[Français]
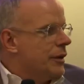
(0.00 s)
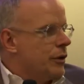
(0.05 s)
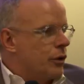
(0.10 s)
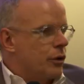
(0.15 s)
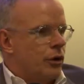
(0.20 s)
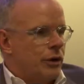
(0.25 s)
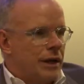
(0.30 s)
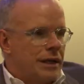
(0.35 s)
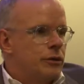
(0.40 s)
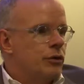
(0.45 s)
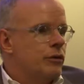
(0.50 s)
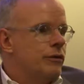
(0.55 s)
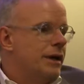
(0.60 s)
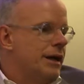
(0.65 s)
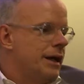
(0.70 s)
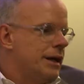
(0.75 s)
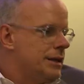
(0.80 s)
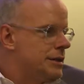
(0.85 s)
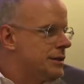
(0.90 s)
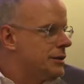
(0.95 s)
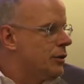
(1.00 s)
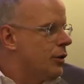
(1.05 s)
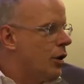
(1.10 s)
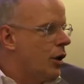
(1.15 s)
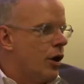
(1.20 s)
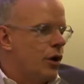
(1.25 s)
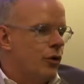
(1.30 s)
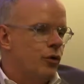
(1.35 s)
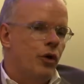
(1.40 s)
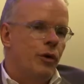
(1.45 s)
Donc on a trouvé le
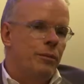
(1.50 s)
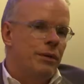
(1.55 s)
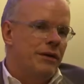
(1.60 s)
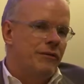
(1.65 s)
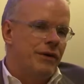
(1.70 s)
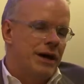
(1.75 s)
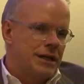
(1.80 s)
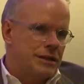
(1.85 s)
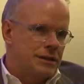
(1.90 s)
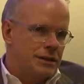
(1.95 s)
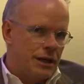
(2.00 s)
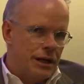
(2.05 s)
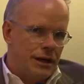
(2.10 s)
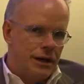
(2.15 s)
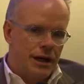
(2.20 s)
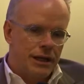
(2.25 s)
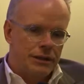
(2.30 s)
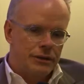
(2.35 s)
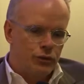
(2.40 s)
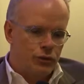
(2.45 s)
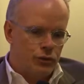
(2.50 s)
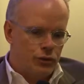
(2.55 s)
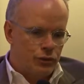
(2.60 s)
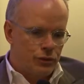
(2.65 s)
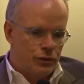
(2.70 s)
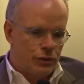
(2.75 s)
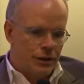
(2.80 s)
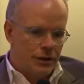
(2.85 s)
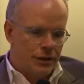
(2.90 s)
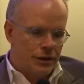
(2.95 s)
restaurant où Robert Walzer a
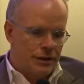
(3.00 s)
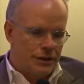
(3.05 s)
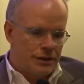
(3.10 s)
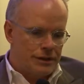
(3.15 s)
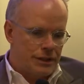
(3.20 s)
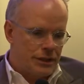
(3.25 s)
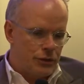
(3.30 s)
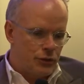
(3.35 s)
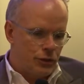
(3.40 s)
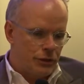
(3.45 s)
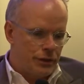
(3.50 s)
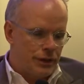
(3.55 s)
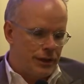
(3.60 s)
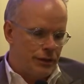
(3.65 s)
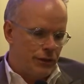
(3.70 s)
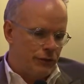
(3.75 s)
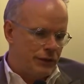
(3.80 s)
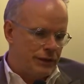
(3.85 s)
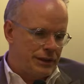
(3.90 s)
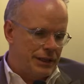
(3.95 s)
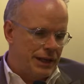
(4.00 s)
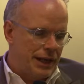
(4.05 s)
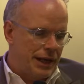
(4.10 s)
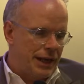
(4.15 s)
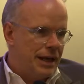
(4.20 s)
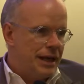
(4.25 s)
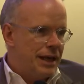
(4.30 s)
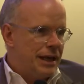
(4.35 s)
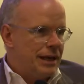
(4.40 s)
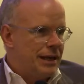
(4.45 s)
toujours euh, séjourné. En fait,
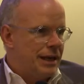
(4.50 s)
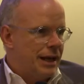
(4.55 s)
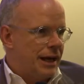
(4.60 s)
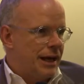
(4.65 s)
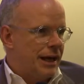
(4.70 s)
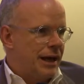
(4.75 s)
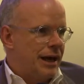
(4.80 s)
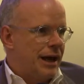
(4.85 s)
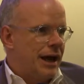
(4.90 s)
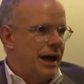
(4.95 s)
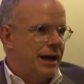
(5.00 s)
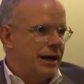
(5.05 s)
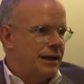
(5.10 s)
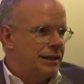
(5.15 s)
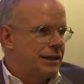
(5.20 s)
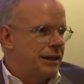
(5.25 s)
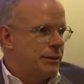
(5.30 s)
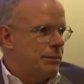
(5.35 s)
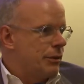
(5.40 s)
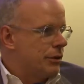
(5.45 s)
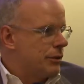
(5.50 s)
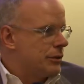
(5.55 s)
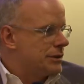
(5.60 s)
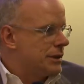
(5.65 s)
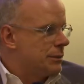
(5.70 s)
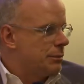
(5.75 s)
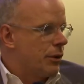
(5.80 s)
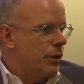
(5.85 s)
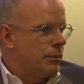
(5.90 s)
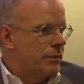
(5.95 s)
il a, arrêté pendant
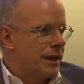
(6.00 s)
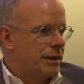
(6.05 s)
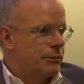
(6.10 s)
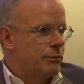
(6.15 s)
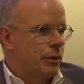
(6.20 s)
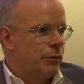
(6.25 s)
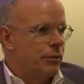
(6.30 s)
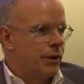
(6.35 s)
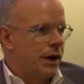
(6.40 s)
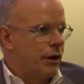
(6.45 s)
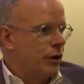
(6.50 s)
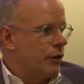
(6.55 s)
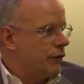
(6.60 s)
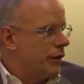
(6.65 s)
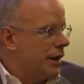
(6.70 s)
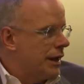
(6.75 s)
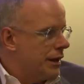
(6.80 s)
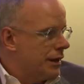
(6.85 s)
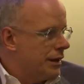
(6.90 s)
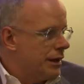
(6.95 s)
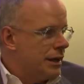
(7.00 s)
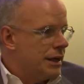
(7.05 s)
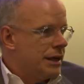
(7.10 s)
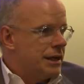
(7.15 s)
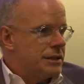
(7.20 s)
ses promenades pour boire un verre.